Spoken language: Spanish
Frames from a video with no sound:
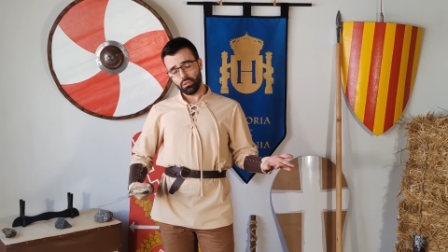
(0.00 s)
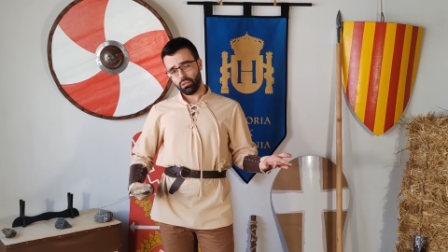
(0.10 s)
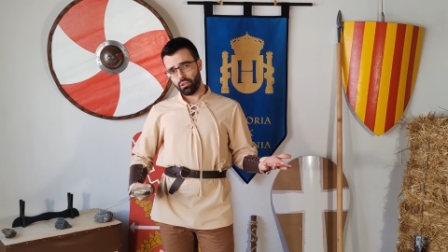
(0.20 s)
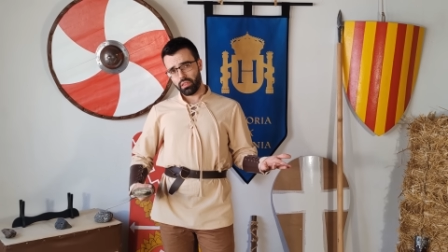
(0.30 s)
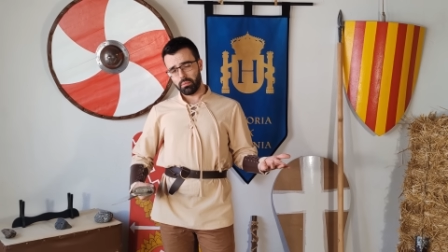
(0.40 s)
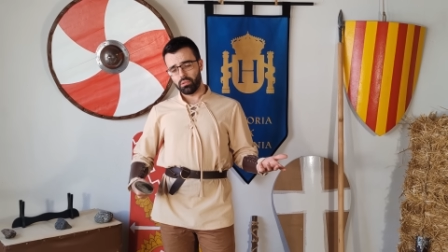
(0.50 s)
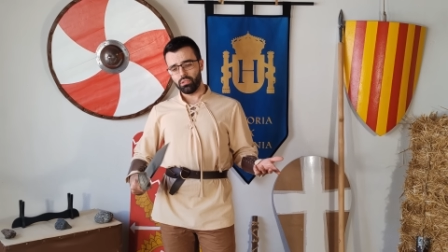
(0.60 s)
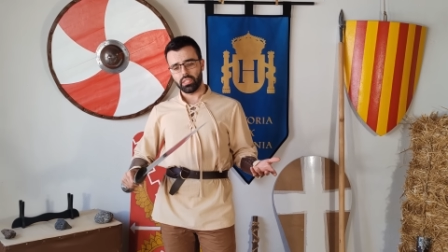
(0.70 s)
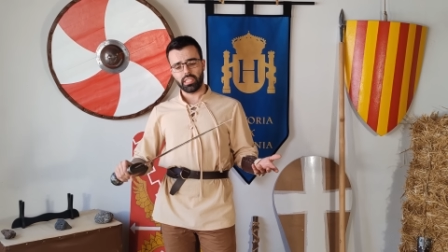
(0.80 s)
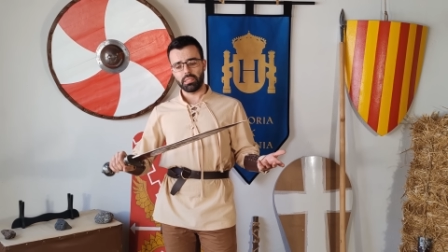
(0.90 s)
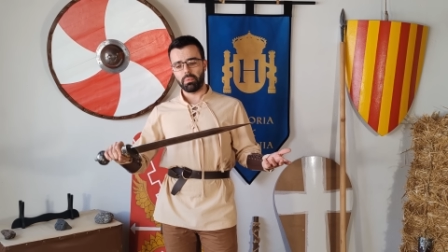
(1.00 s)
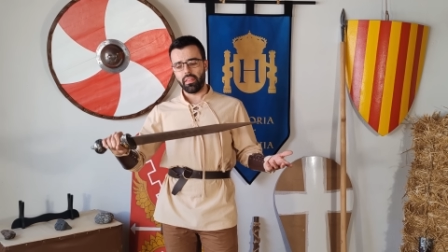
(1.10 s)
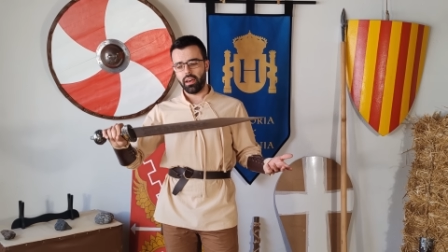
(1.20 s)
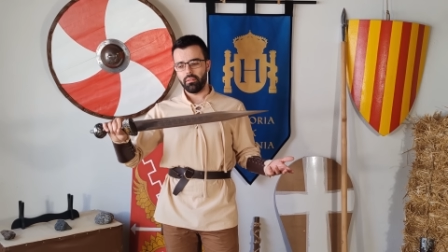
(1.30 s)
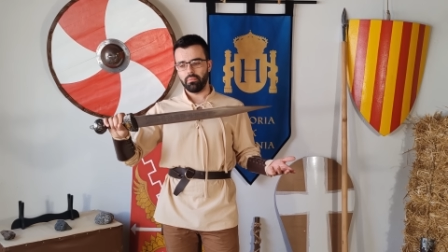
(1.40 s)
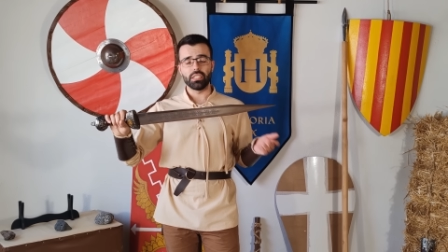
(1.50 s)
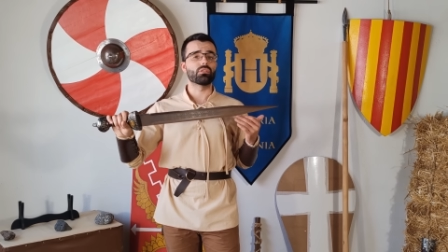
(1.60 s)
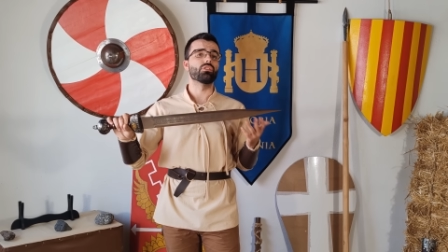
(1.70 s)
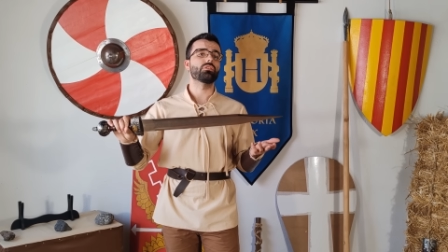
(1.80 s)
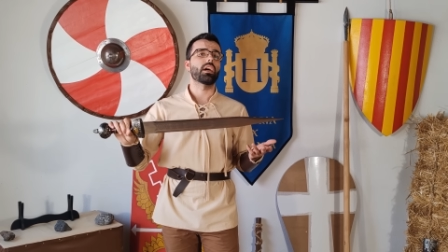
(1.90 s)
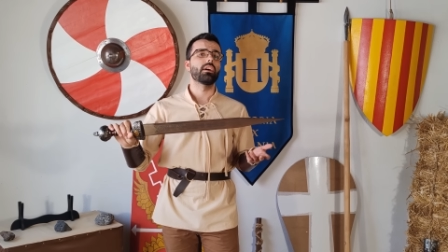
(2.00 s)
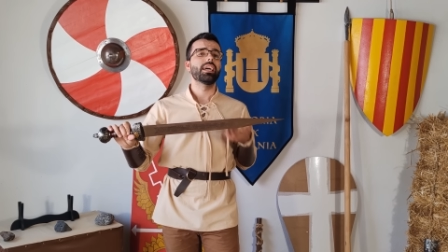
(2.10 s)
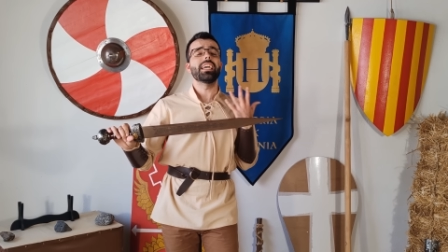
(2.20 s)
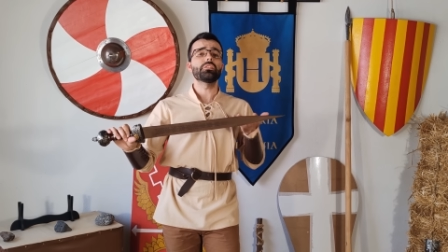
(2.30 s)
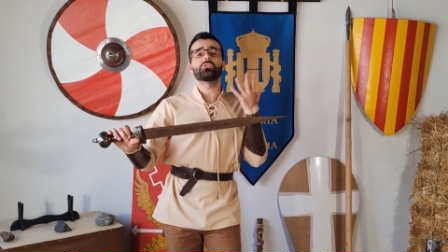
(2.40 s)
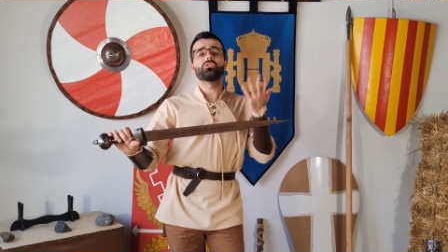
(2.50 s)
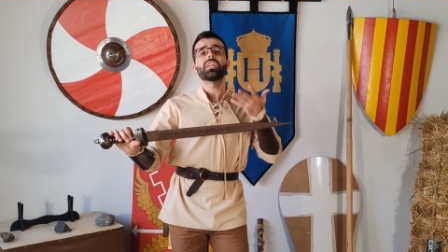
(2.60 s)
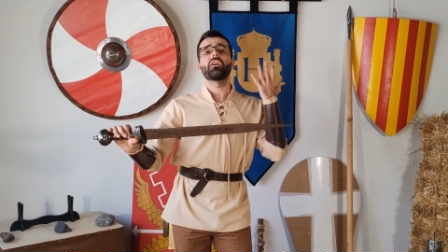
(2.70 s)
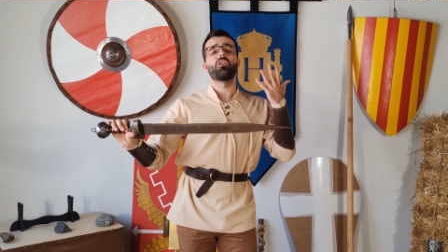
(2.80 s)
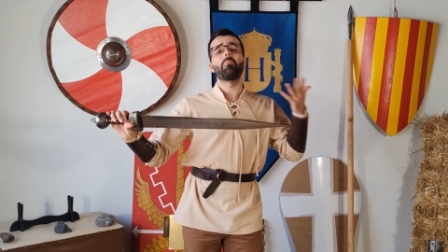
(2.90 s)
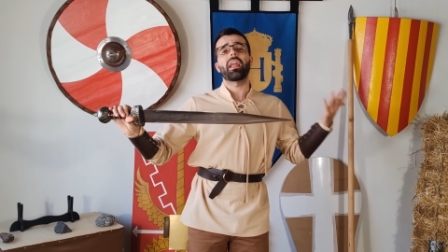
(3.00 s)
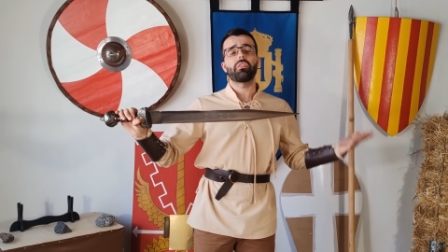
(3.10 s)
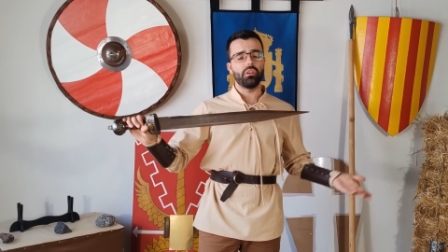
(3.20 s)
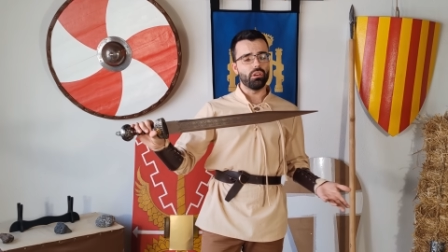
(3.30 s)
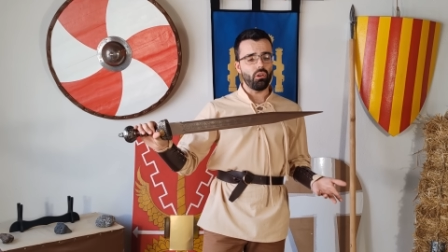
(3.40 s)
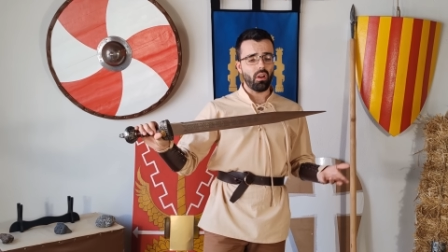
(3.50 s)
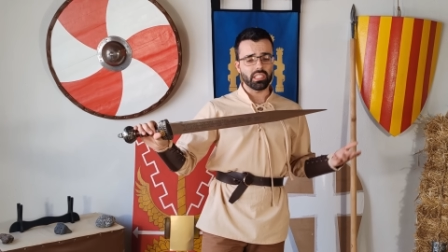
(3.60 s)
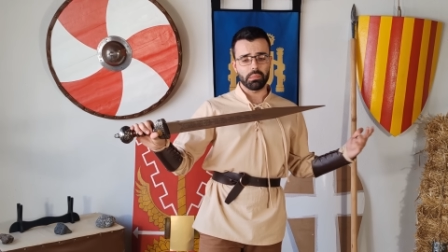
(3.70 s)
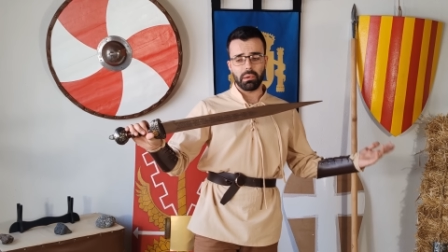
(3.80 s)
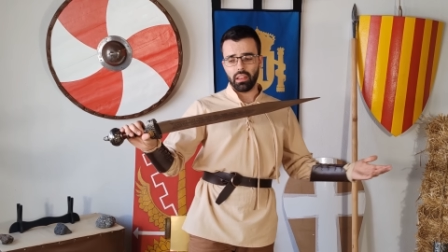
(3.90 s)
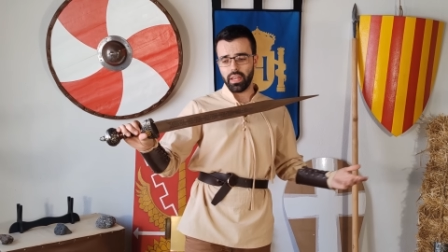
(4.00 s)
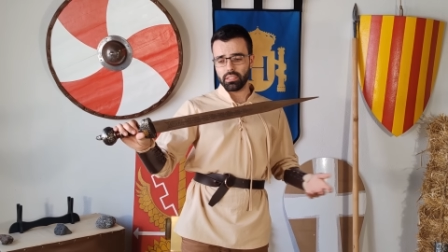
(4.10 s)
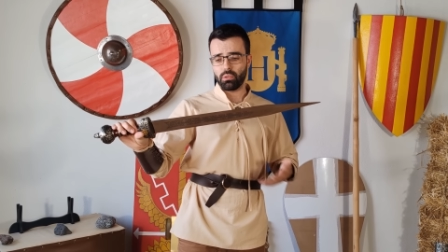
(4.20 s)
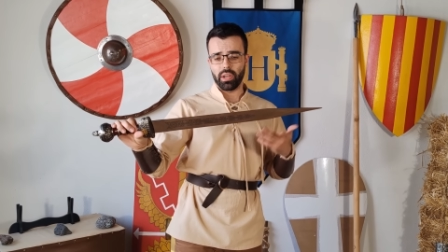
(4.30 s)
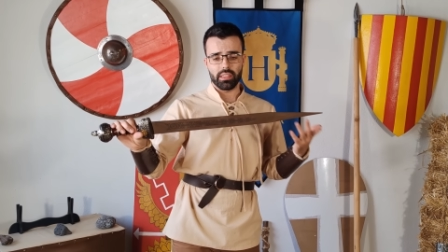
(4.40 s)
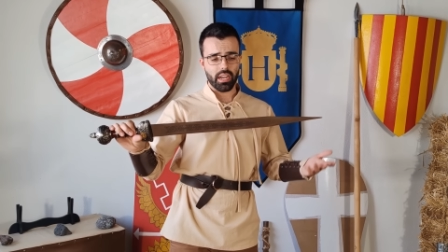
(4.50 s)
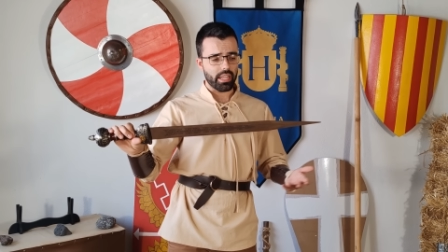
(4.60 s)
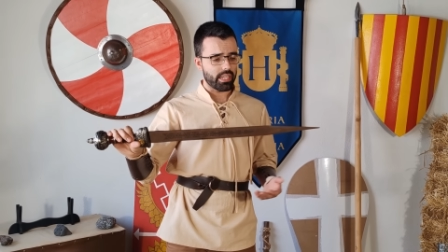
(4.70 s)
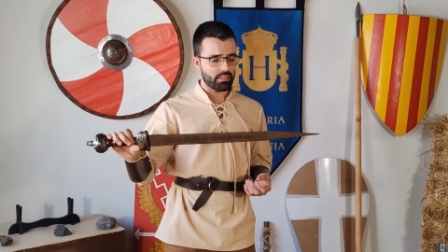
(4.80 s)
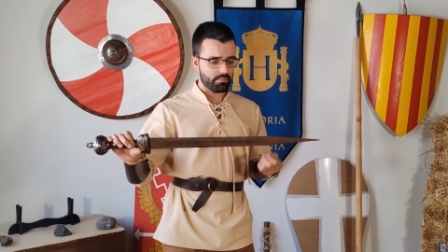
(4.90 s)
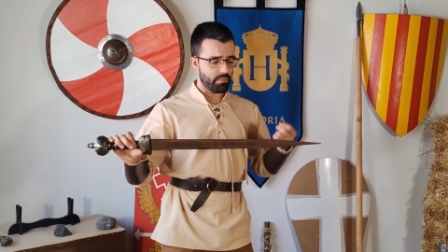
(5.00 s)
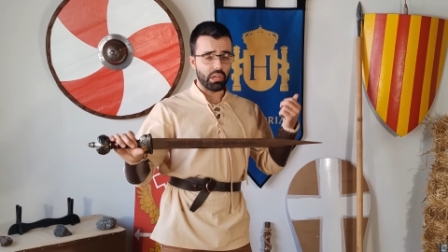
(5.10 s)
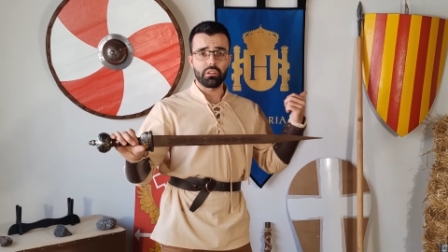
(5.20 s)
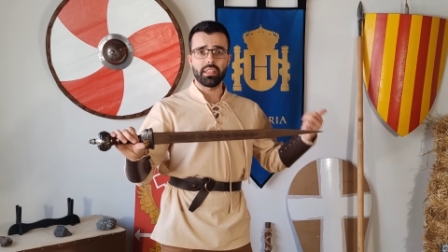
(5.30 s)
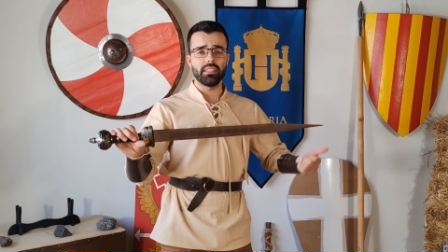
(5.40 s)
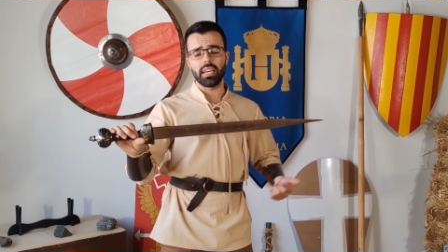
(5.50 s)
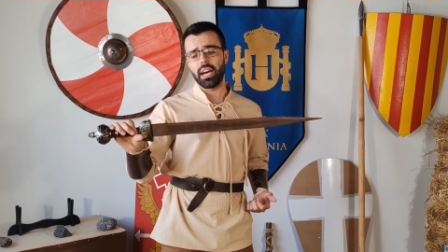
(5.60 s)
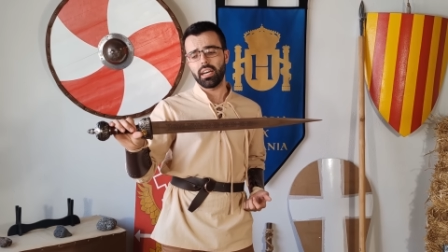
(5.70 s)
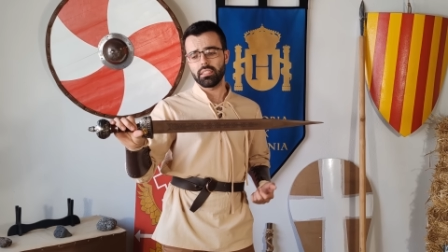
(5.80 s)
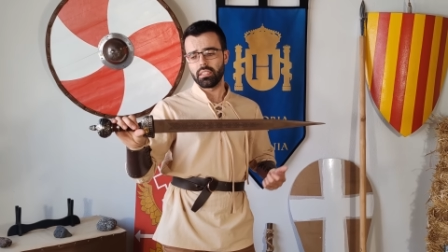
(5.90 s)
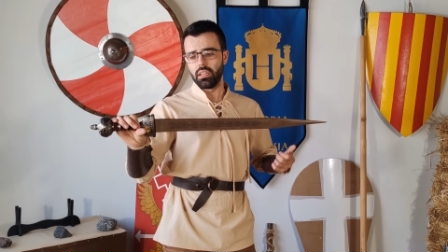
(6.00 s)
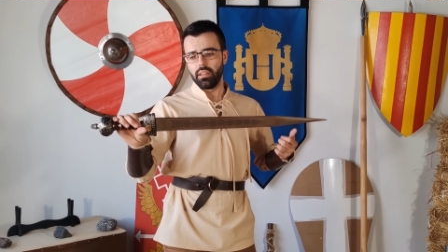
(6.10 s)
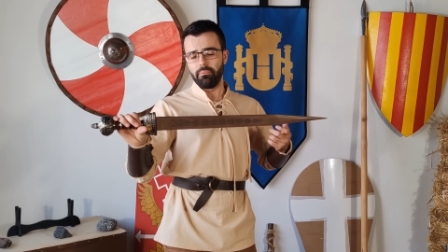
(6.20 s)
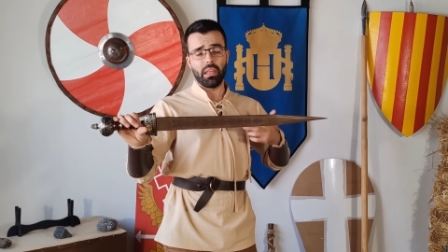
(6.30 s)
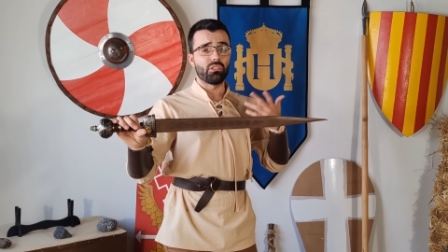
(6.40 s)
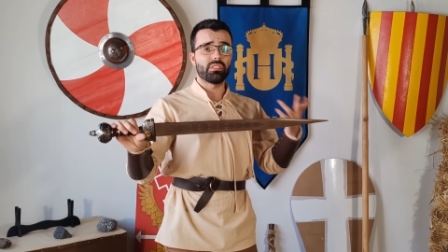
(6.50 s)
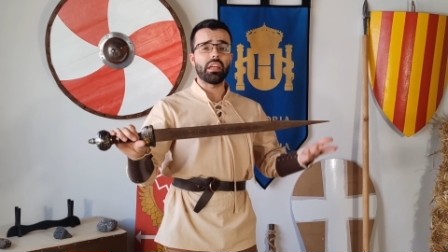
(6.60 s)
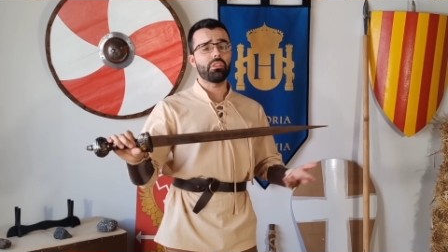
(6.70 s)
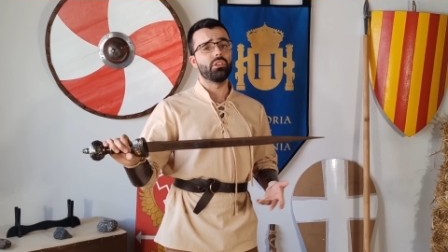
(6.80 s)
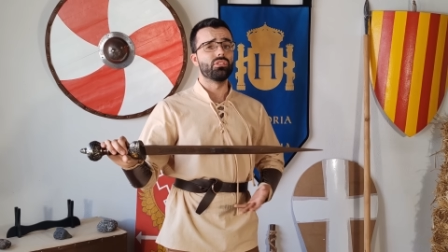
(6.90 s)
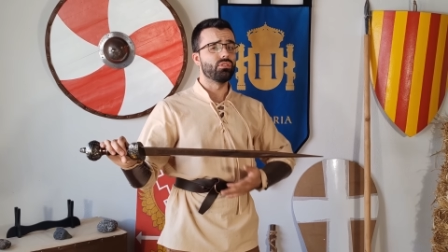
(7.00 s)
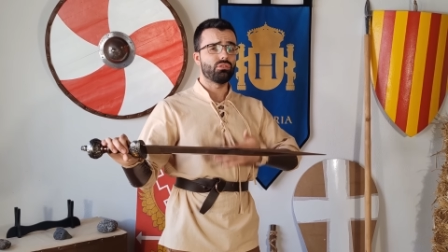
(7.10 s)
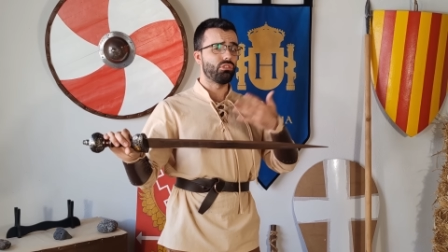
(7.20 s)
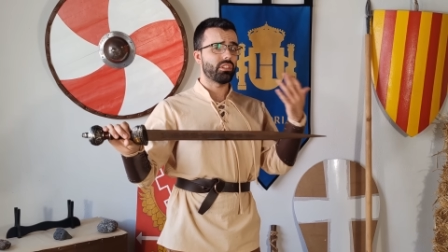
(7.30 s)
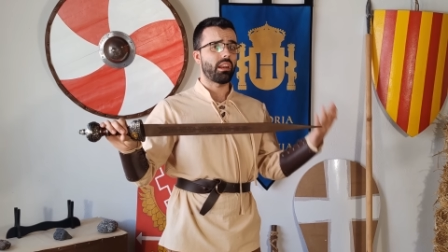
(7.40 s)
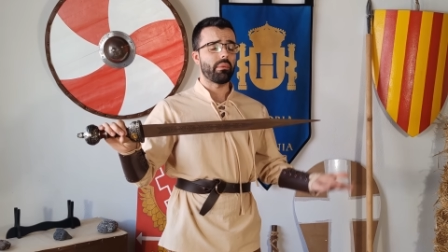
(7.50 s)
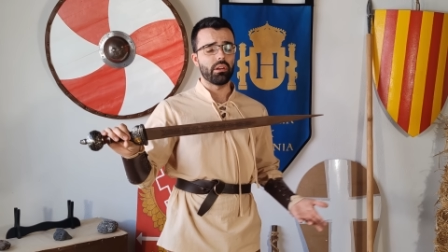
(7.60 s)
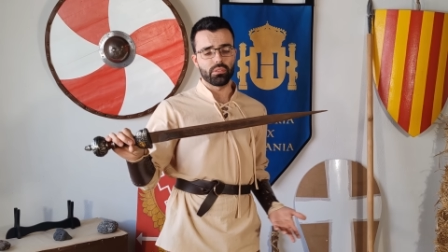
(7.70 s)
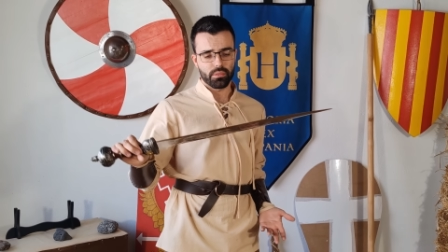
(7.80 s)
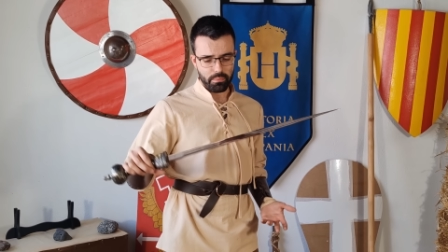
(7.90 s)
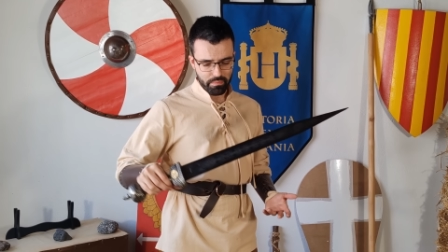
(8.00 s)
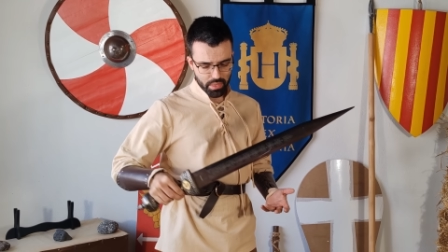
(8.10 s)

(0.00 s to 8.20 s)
todos conocemos, esta espada es corta. Es corta en comparación con las espaldas coetáneas de los celtas, de los tacios o los germanos.